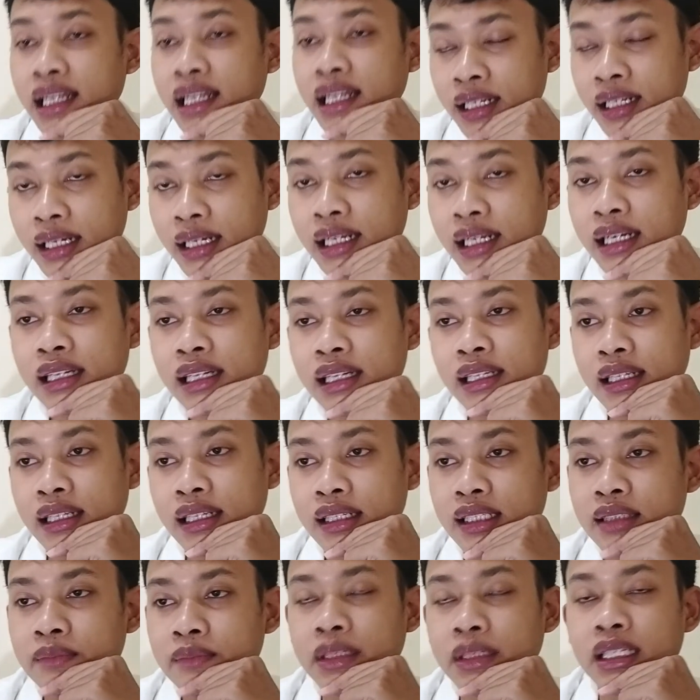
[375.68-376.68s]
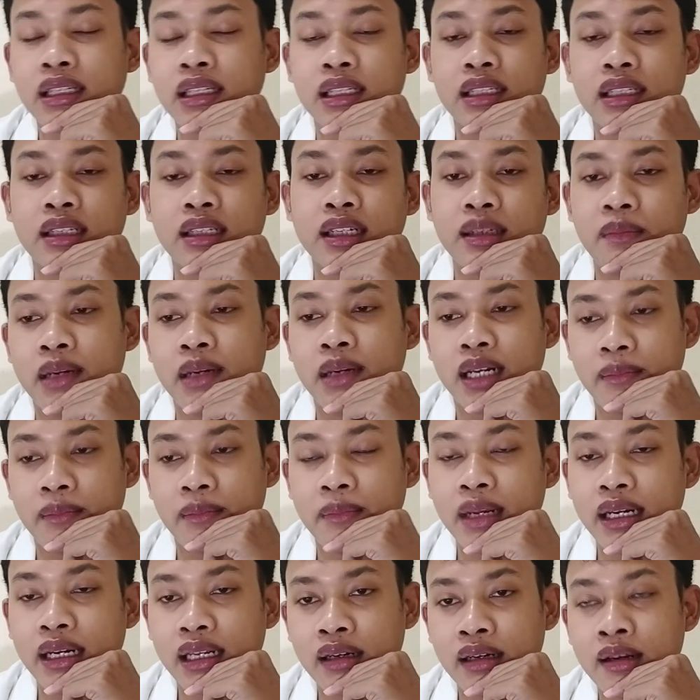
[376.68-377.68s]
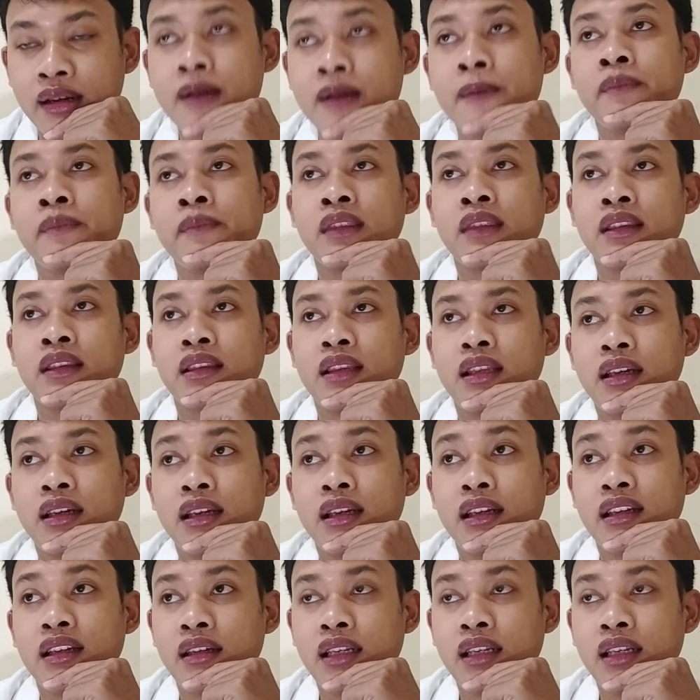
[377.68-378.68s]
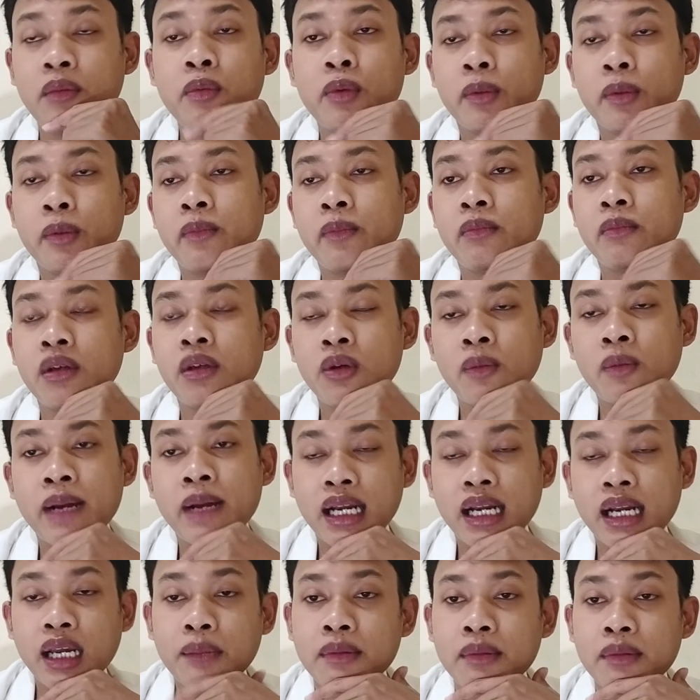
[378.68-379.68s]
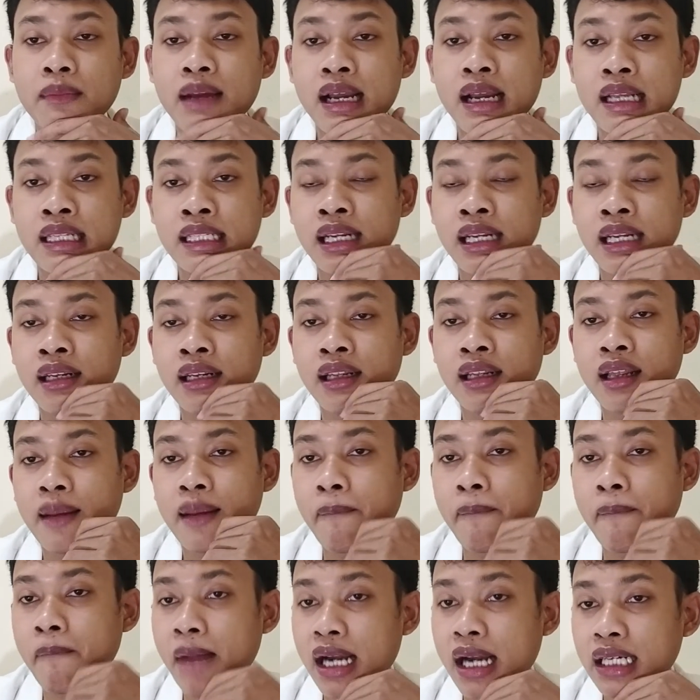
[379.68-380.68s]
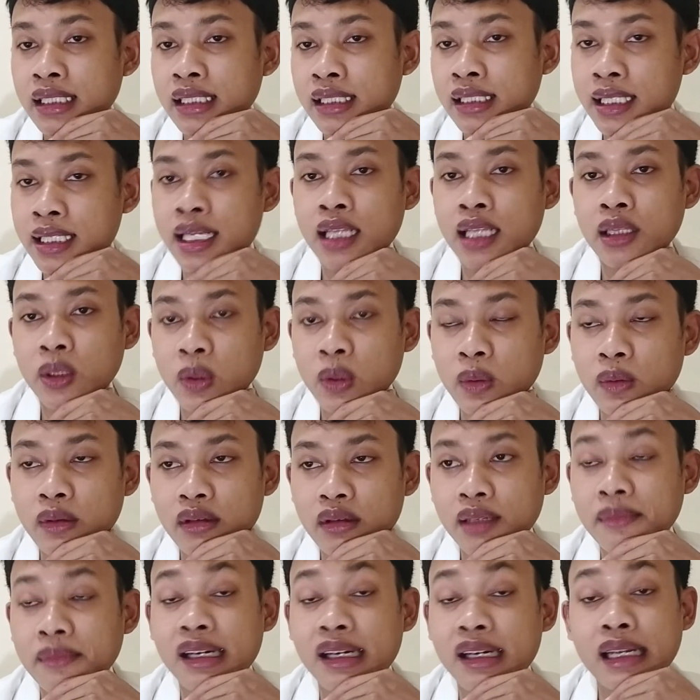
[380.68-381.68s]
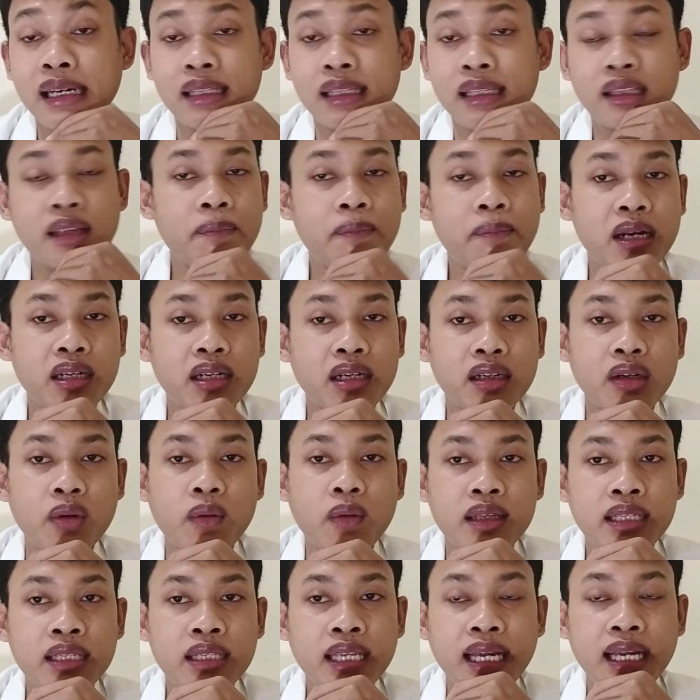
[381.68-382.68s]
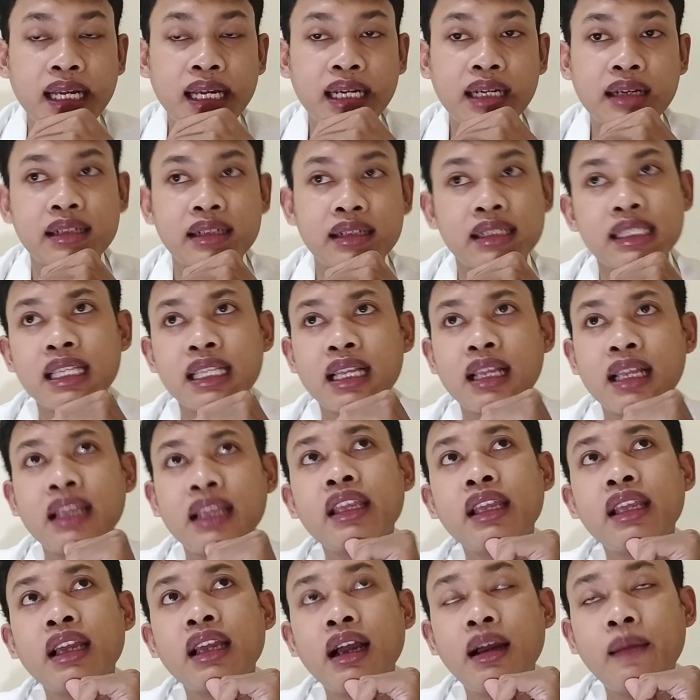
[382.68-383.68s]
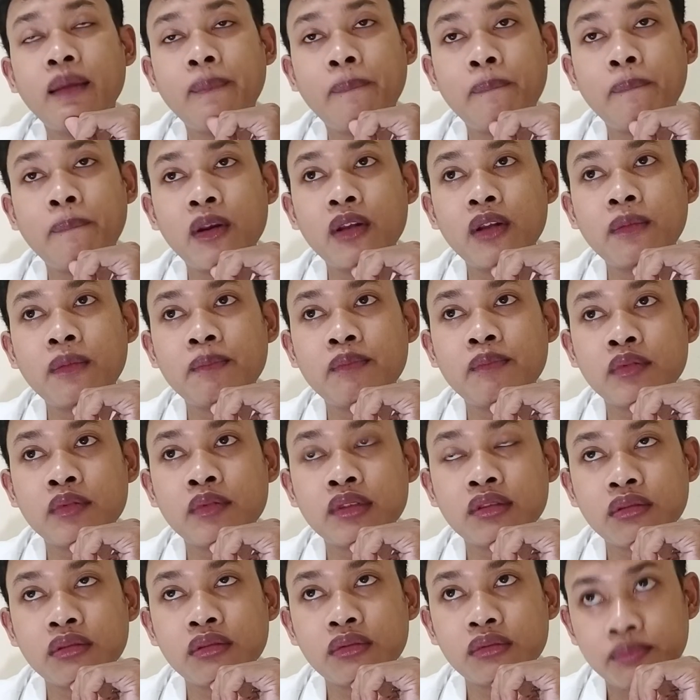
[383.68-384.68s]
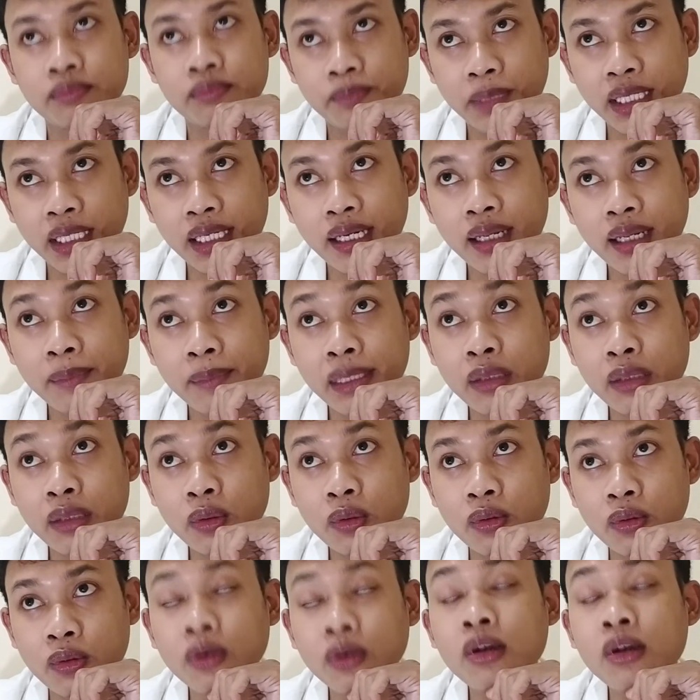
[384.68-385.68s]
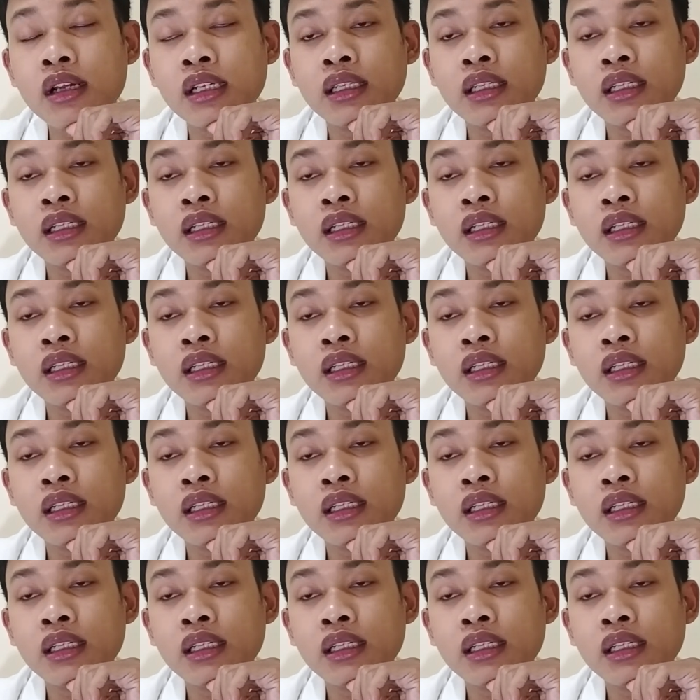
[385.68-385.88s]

Anda ingin meningkatkan berat badan. Nah, ini merupakan pembahasan dari part 1 di mana nanti part 2-nya akan saya upload uh, pada minggu